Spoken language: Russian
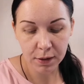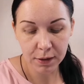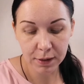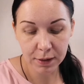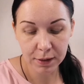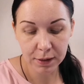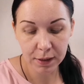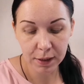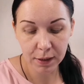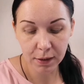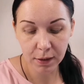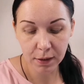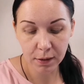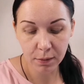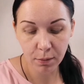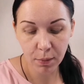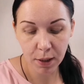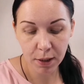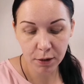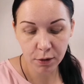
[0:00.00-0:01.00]

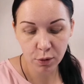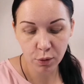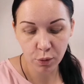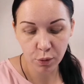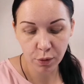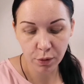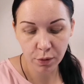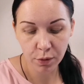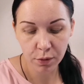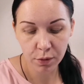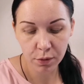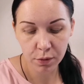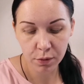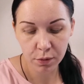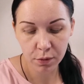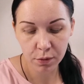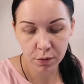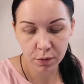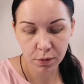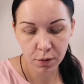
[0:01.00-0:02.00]
сделать маску.
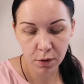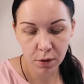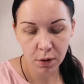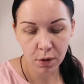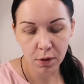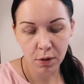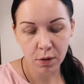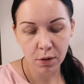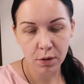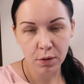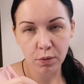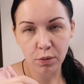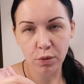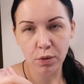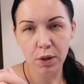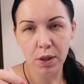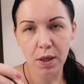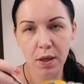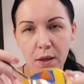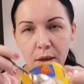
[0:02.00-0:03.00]

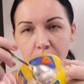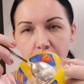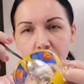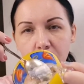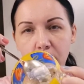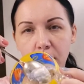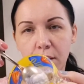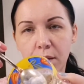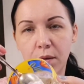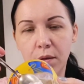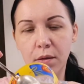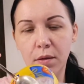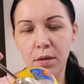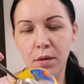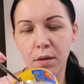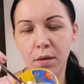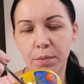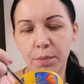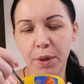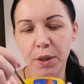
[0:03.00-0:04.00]
Тут я
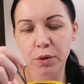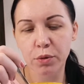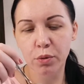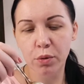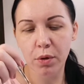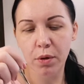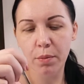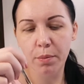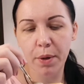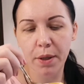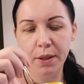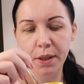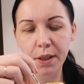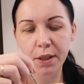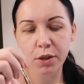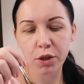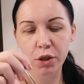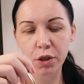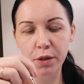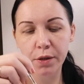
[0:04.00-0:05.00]
а, потерла
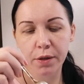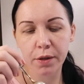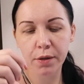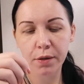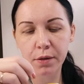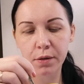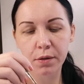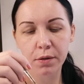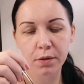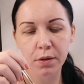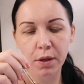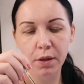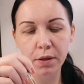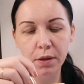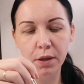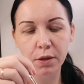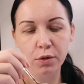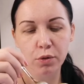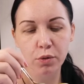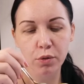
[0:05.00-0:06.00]
бананчик,
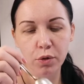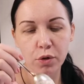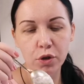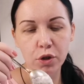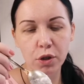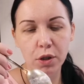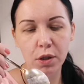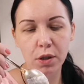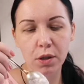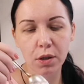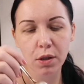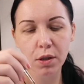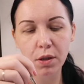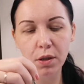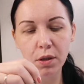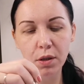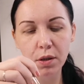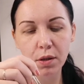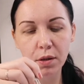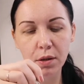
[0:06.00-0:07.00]
так на терочке,
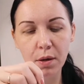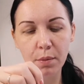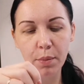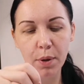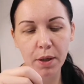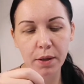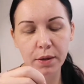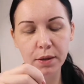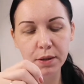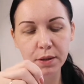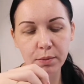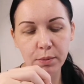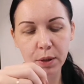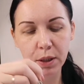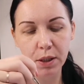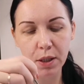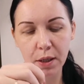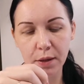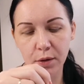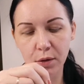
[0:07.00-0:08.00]
и добавила
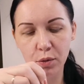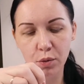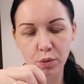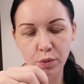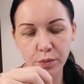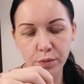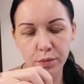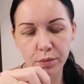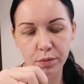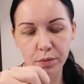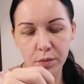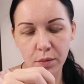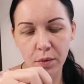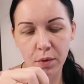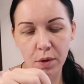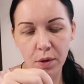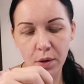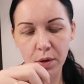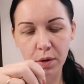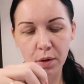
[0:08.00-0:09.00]
сметанку.
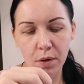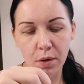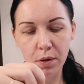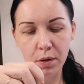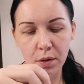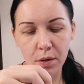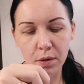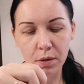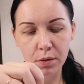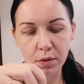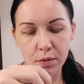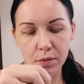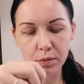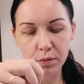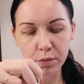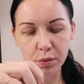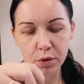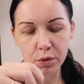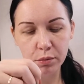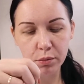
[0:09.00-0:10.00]

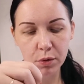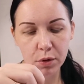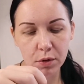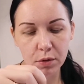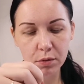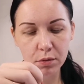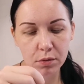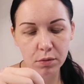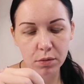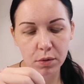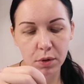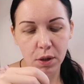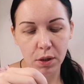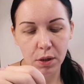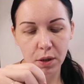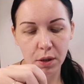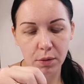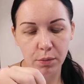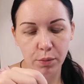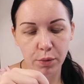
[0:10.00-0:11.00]
В общем-то,
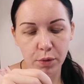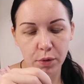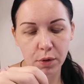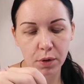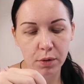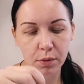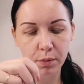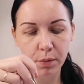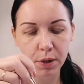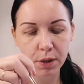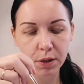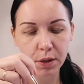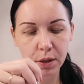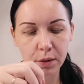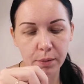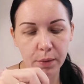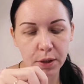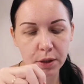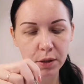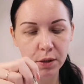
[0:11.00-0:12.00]
такая будет
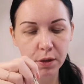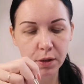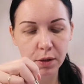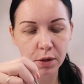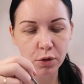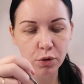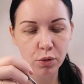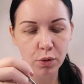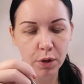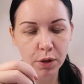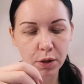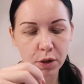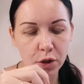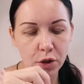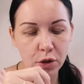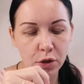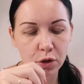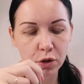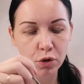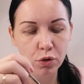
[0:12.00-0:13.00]
маска. Маска хорошо,
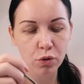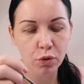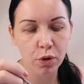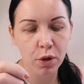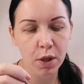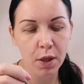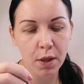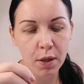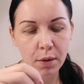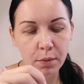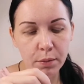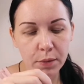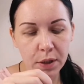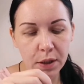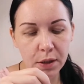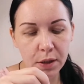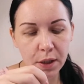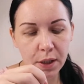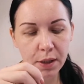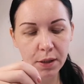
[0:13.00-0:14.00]
конечно, еще
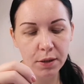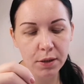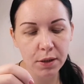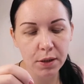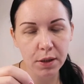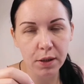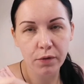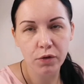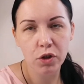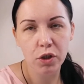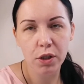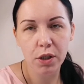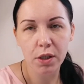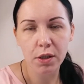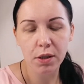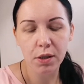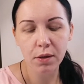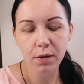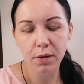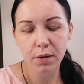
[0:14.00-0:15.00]
мне нравится. Я
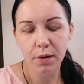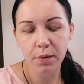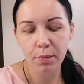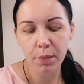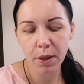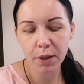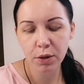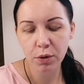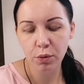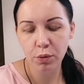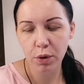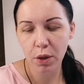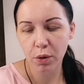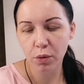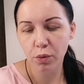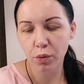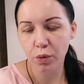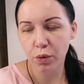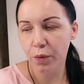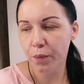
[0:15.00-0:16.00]
вчера делала маску
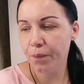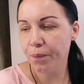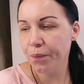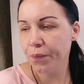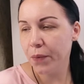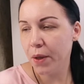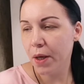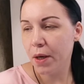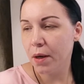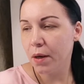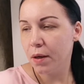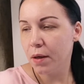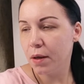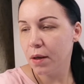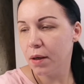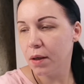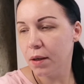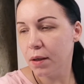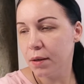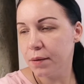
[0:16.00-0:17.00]
такую,
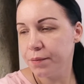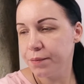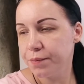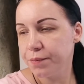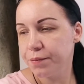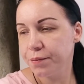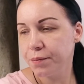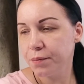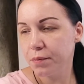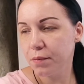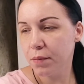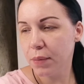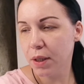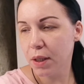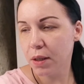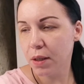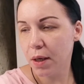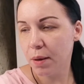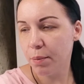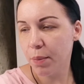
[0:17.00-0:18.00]
а,
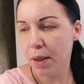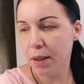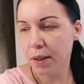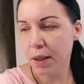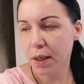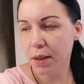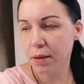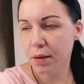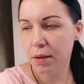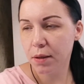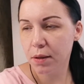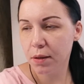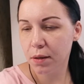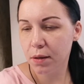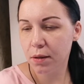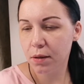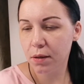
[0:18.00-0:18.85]
брала банан